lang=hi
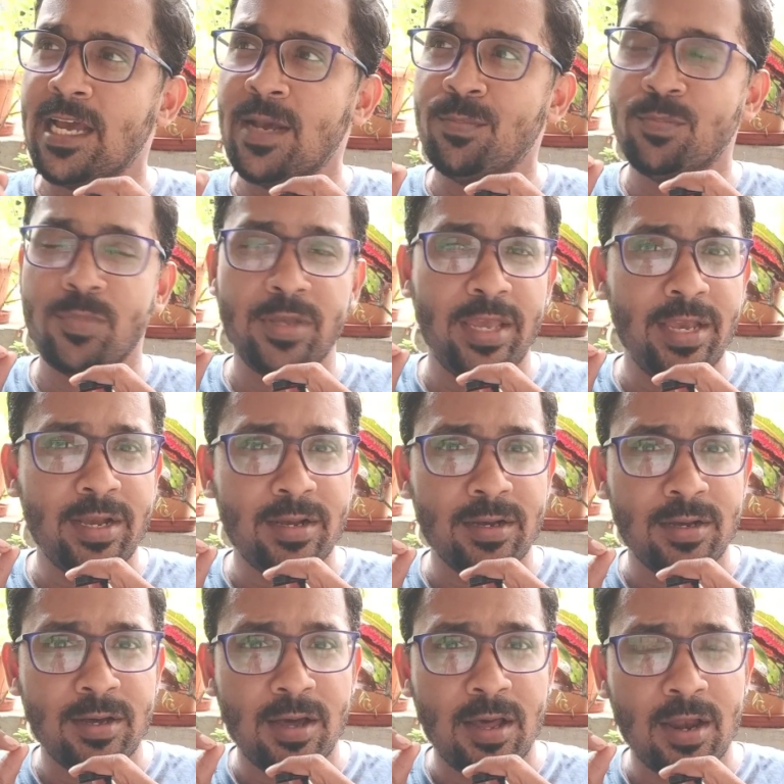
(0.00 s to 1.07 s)
अब एक
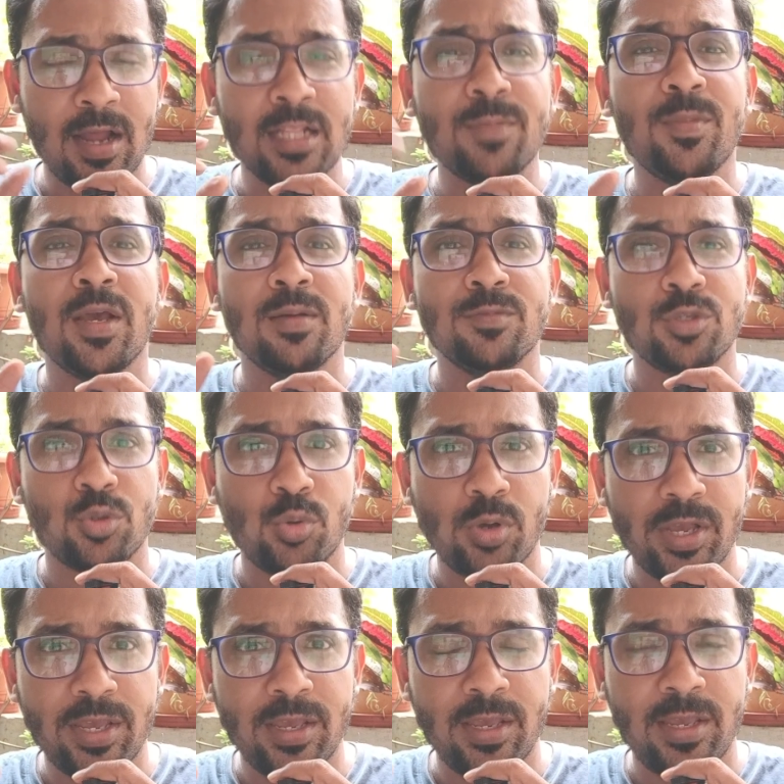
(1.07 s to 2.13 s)
रात में हम सो
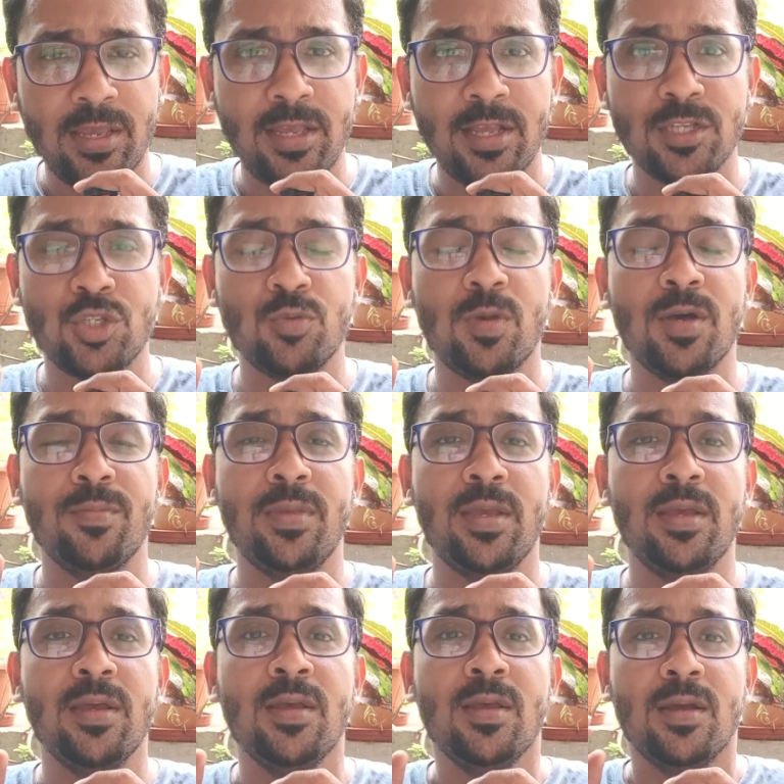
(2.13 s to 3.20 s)
गए हैं या सुबह
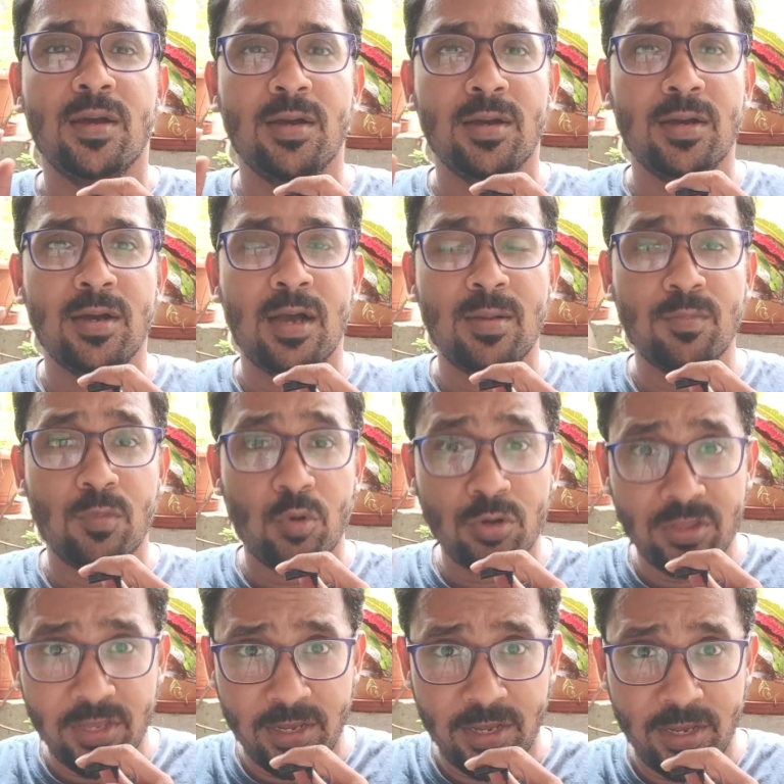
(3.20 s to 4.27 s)
में uh, हम
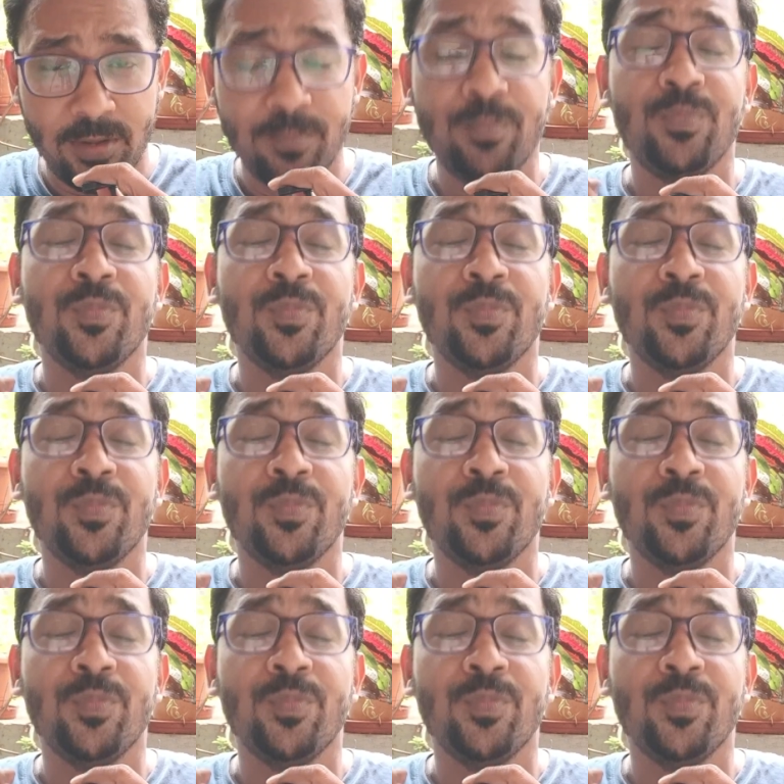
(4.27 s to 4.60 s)
उठते हैं